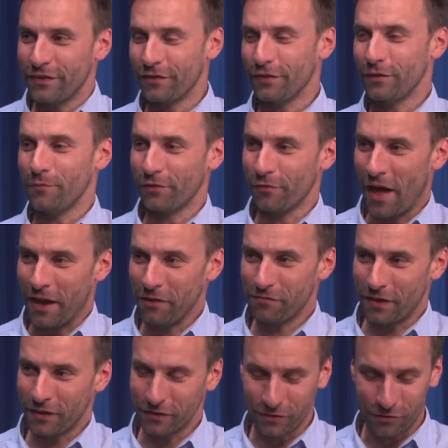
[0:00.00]
Es ist mhm. nicht immer so
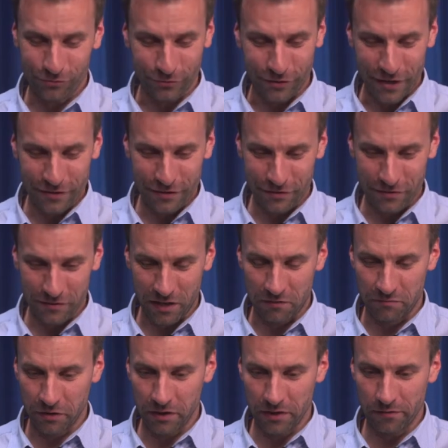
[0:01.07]
einfach, die Studenten
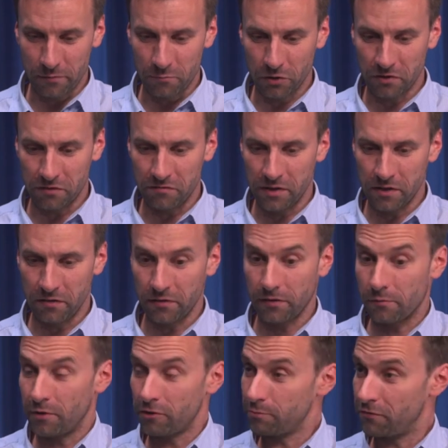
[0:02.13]
dann wirklich zu motivieren, sich
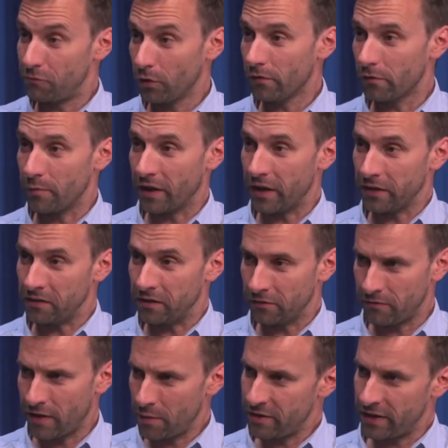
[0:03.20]
zum Beispiel vorzubereiten.
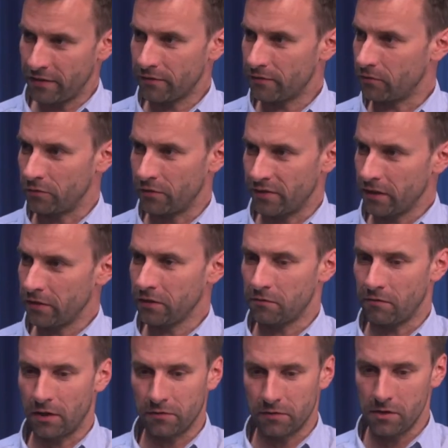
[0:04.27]
Also wir haben ja jetzt so ein Setting
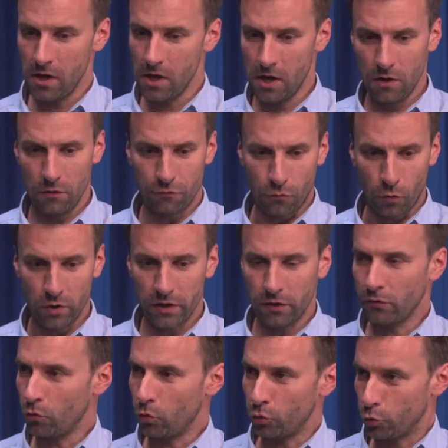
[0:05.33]
quasi
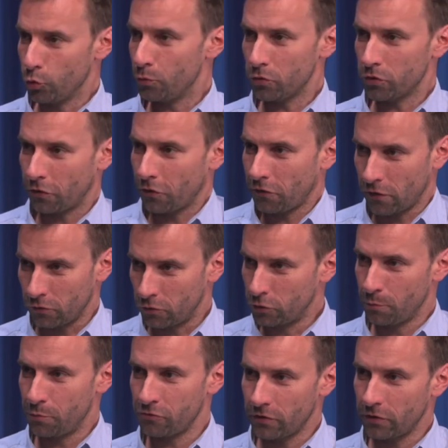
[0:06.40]
Vorlesung und Übung. Das ist ja so ein
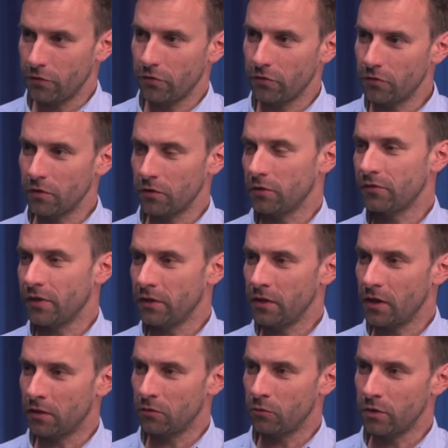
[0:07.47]
typisches äh,
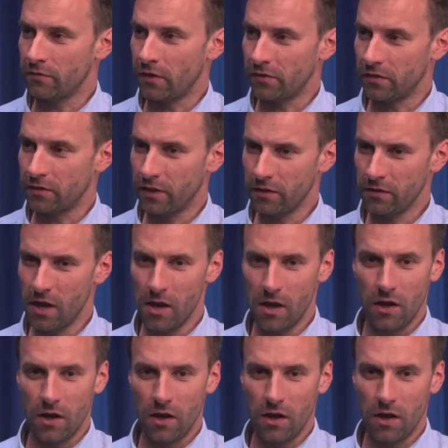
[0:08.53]
Setting an der Universität.